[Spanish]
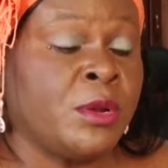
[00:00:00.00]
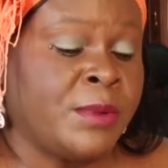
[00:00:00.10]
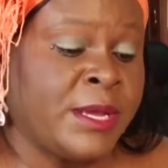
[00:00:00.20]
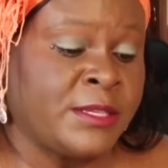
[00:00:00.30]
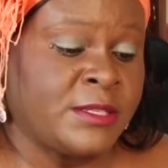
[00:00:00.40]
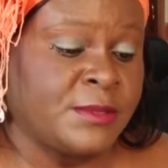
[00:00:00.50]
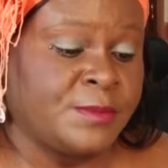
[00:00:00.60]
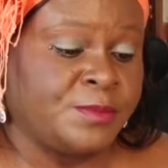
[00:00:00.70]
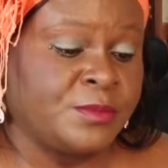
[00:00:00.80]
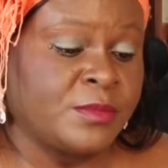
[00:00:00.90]
al país.
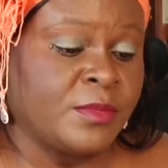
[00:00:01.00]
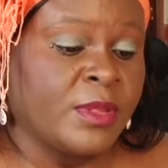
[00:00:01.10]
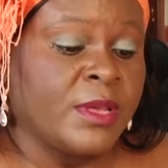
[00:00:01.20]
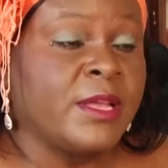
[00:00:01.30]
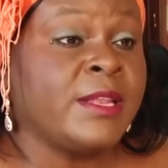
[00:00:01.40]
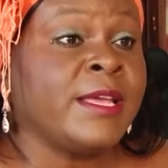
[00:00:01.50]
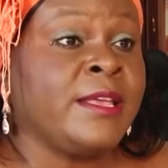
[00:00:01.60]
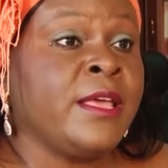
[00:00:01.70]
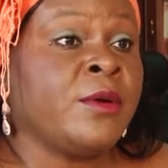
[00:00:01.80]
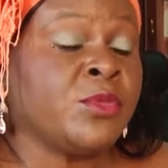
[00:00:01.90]
La
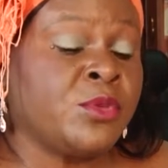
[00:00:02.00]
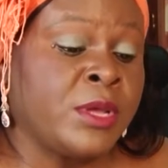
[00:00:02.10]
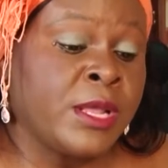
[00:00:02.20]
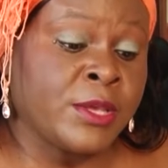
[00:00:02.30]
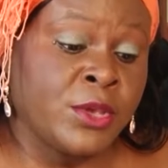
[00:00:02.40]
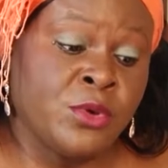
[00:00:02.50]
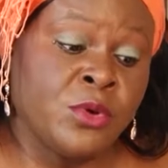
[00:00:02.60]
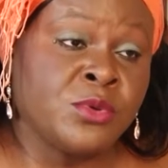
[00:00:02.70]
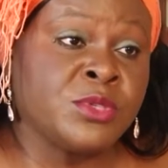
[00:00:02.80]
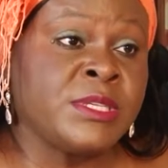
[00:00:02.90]
Guinea Ecuatorial que yo
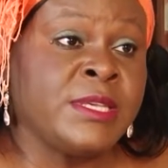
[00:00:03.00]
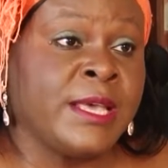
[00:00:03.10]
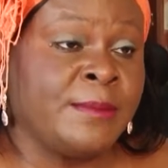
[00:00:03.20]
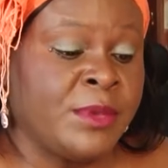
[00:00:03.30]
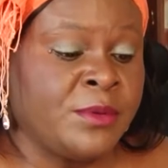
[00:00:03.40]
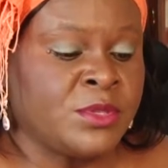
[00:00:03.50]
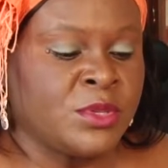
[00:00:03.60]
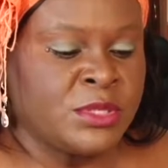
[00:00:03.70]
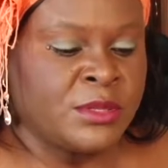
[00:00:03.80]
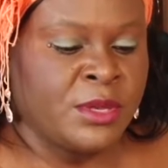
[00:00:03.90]
conocí en
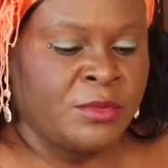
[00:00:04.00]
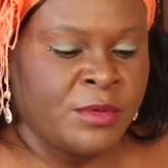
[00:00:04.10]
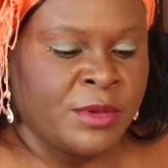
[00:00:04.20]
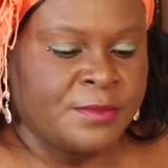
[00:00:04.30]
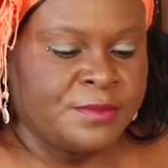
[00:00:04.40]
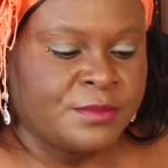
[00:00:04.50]
1939